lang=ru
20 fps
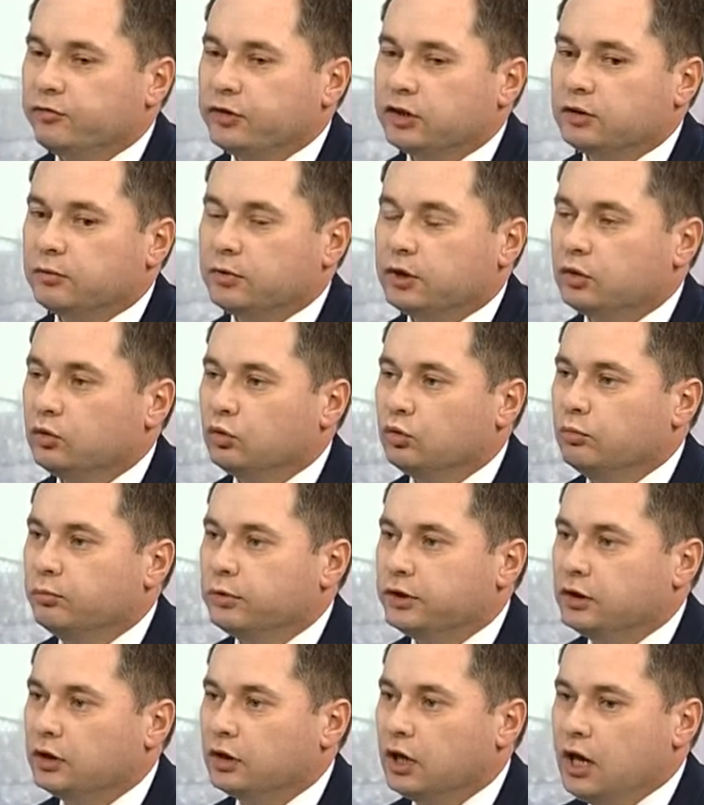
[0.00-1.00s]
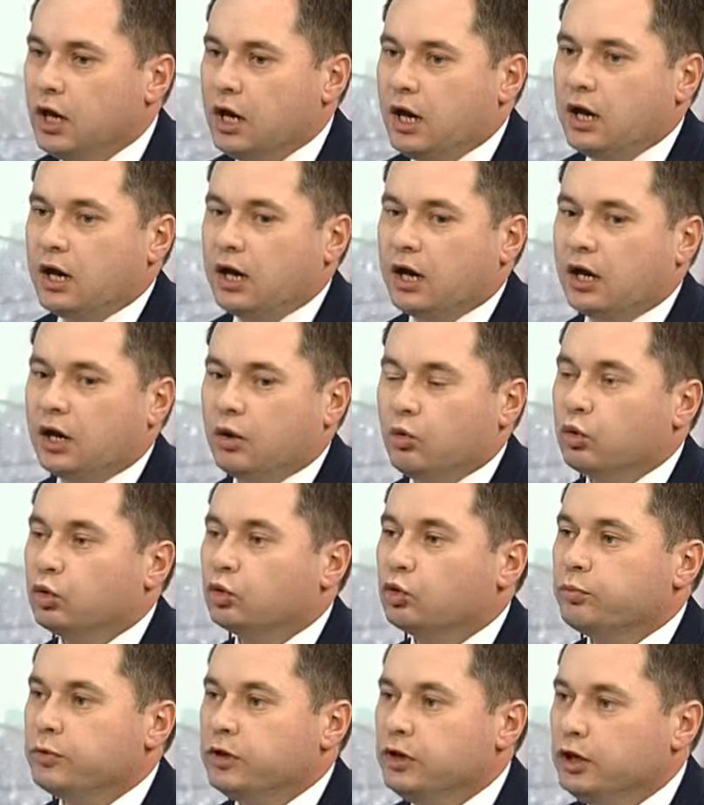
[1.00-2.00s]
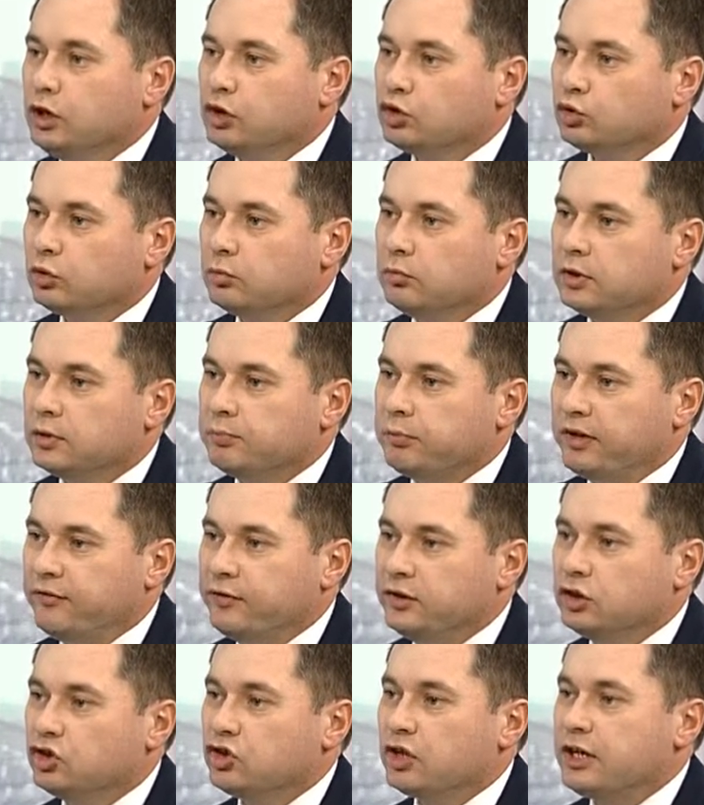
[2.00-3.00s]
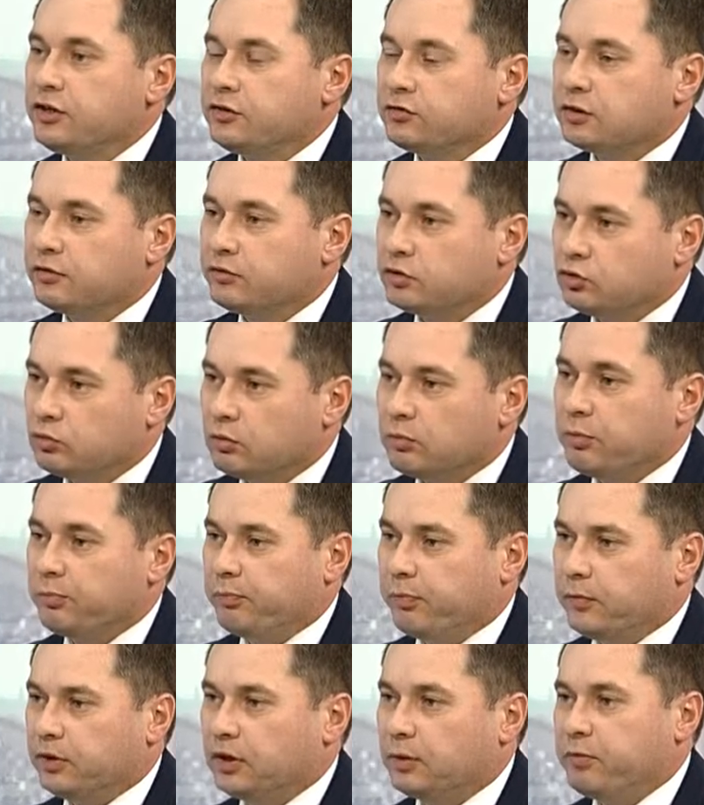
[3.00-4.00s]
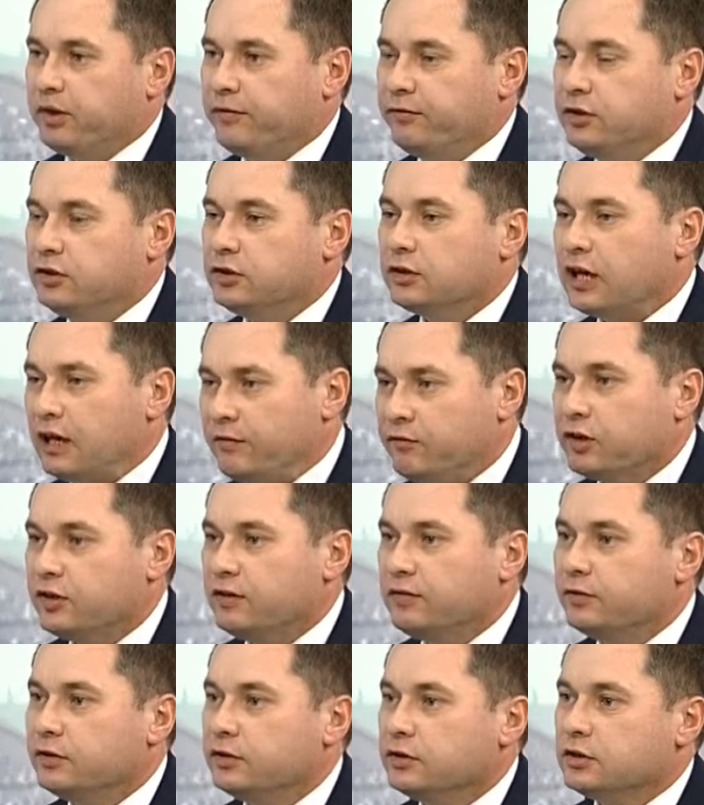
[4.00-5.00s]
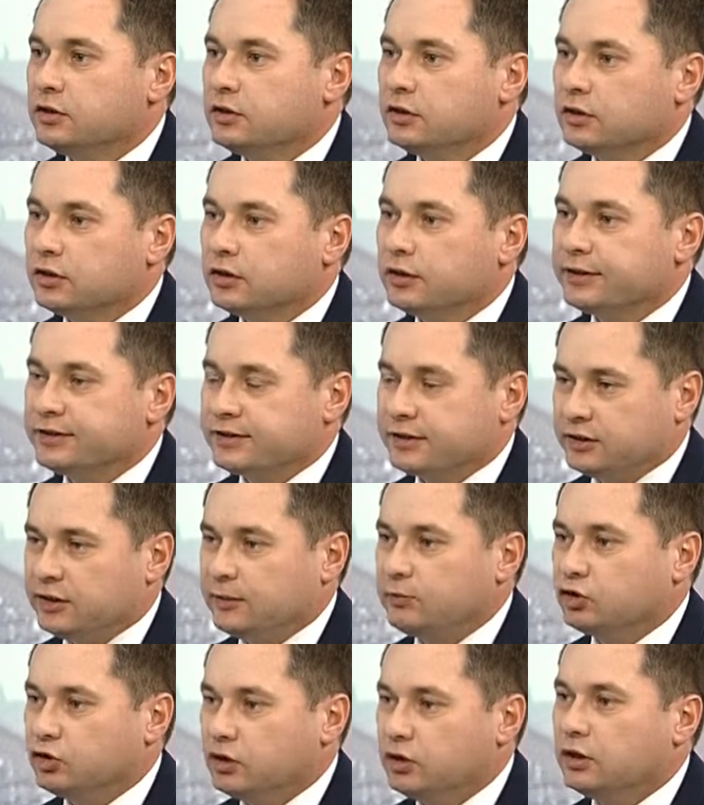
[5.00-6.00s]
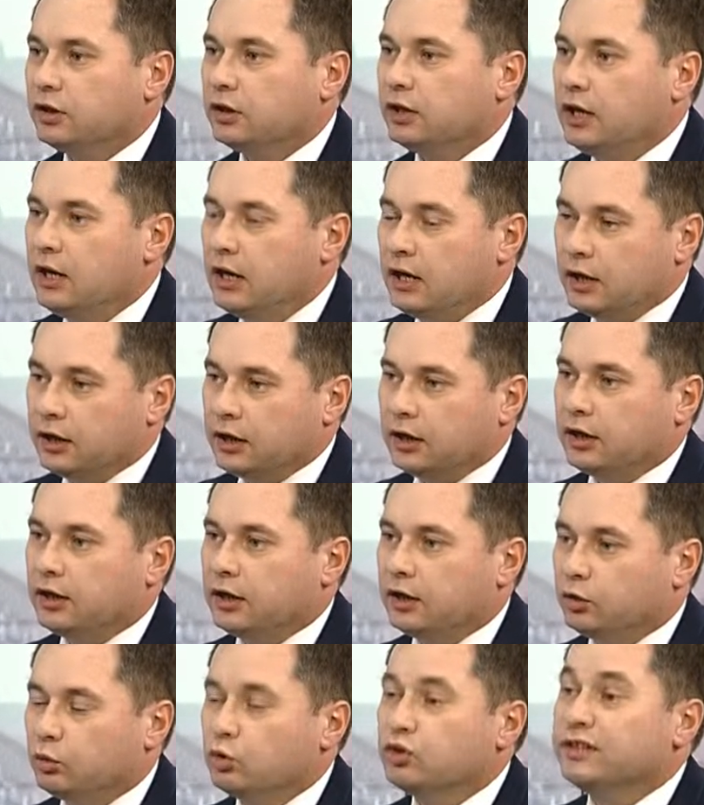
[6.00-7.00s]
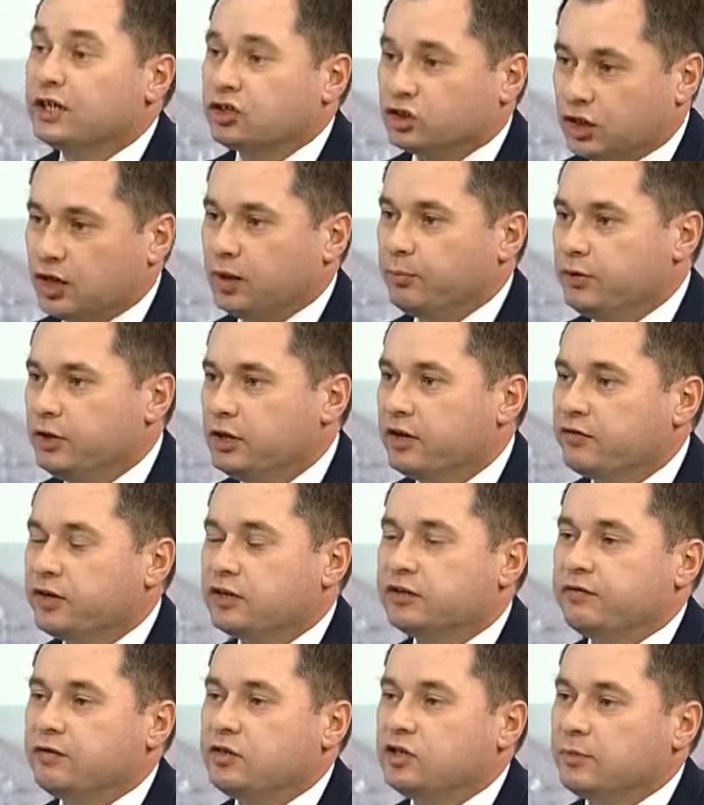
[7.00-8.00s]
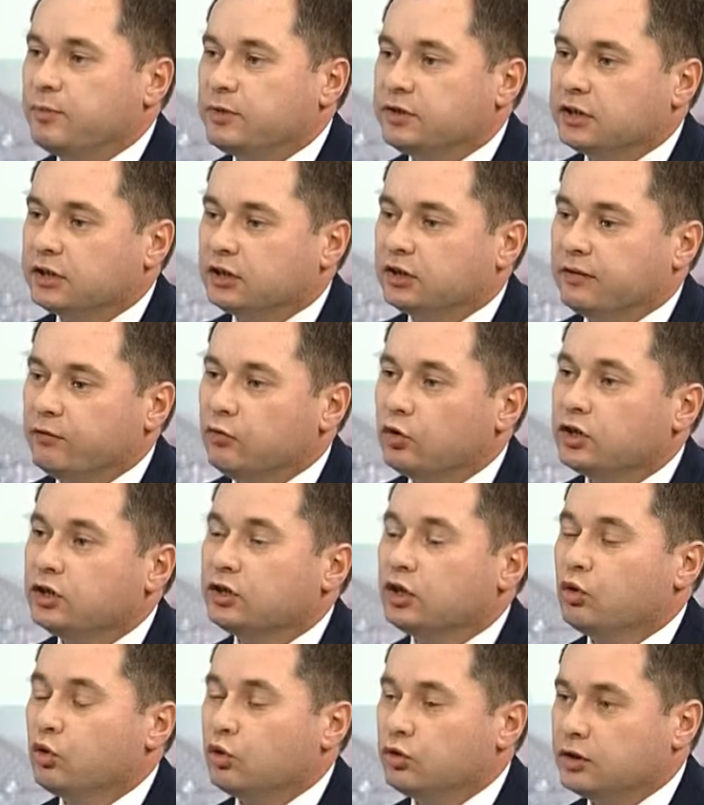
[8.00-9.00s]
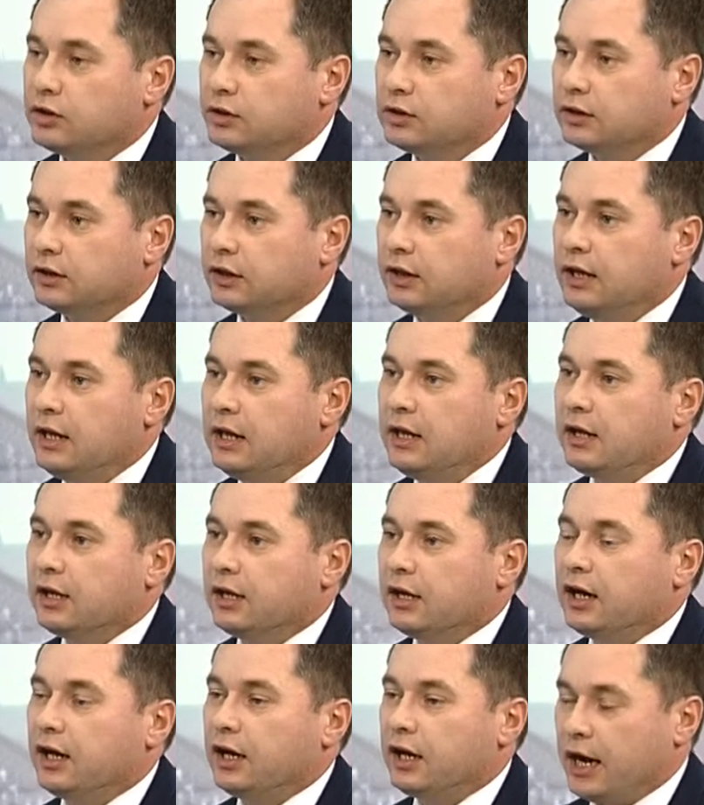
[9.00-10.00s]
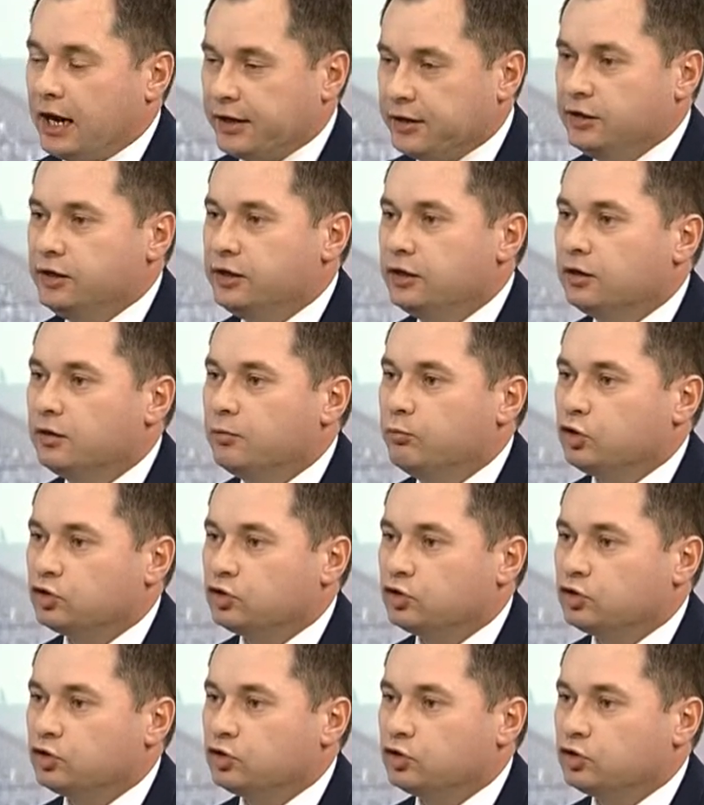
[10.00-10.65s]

В этом году мы их э, укрупнили, чтобы повысить качество, чтобы э, повысить эффективность э, снабжения, э, то есть наших аптек, вне зависимости от того, где находится э, отдел.